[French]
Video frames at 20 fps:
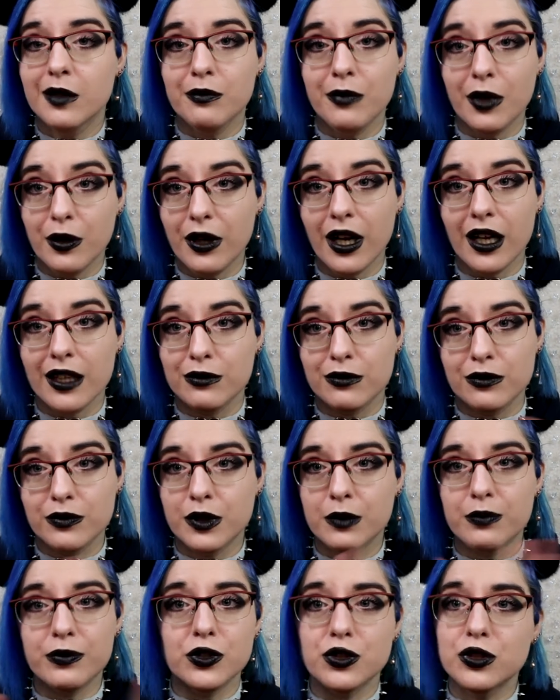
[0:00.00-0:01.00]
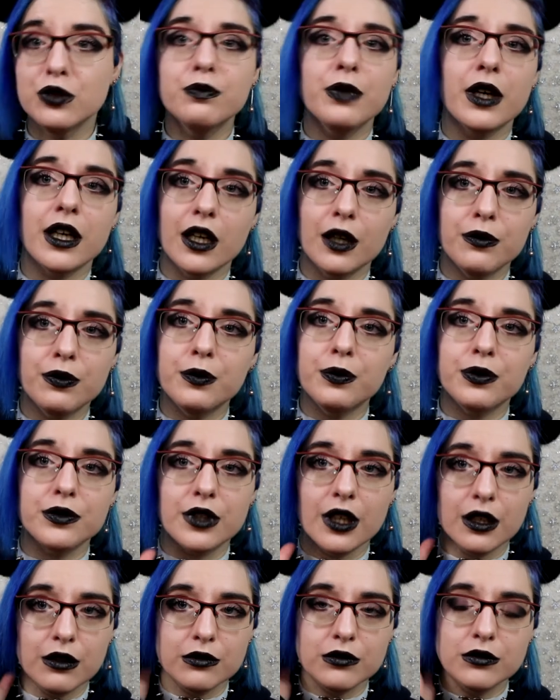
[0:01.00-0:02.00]
Mais voilà, donc faites juste pas gaffe au
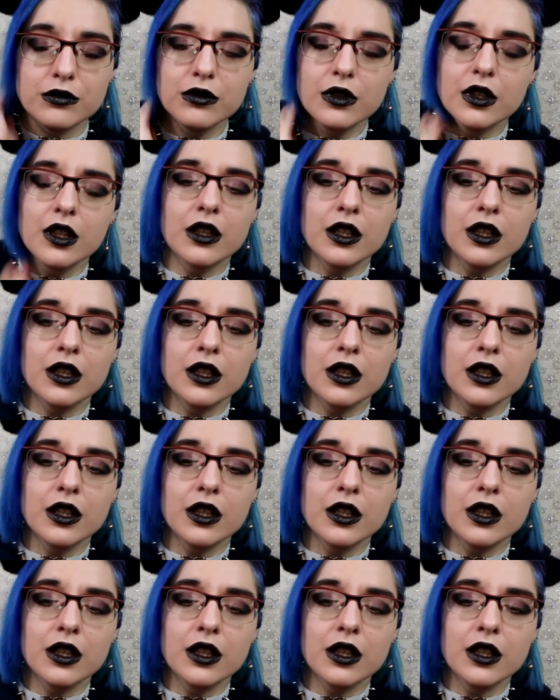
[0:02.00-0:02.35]
pantalon